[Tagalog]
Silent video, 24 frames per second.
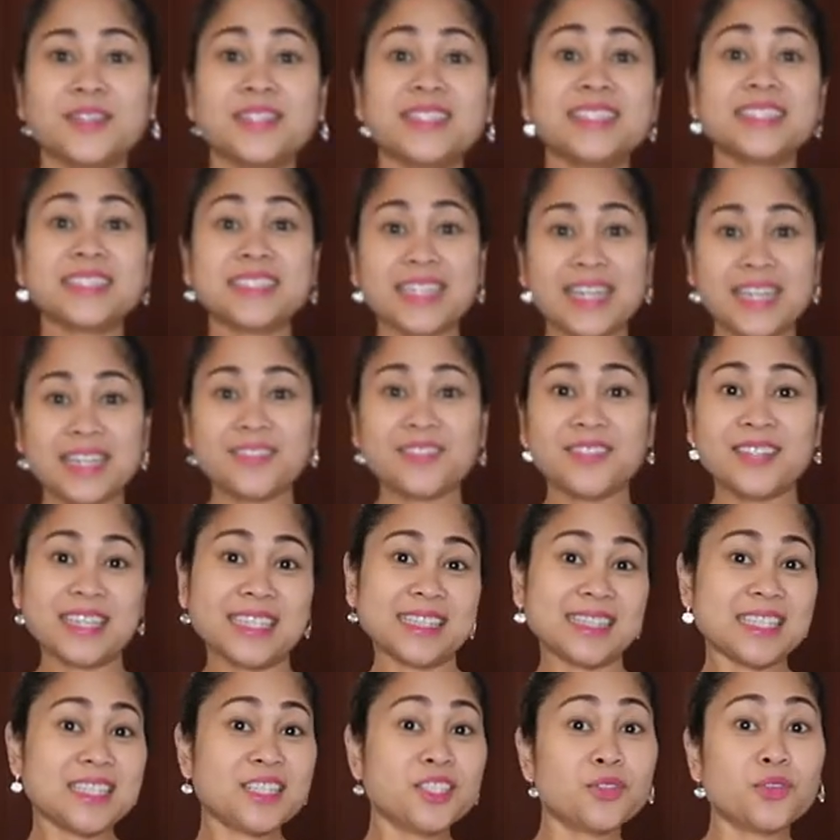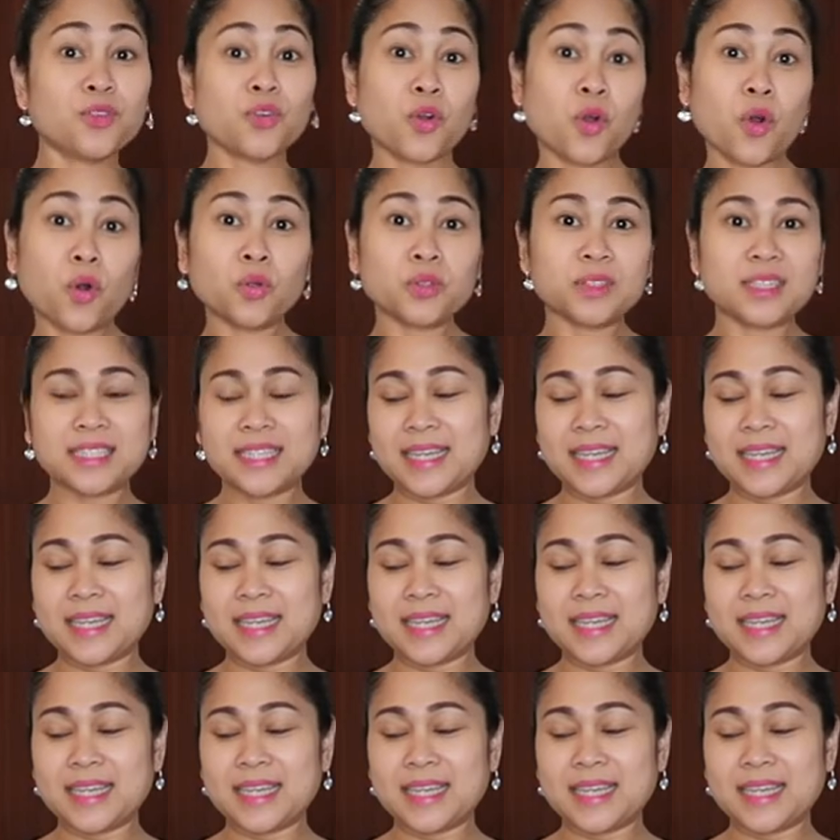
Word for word: try on natin yung coat,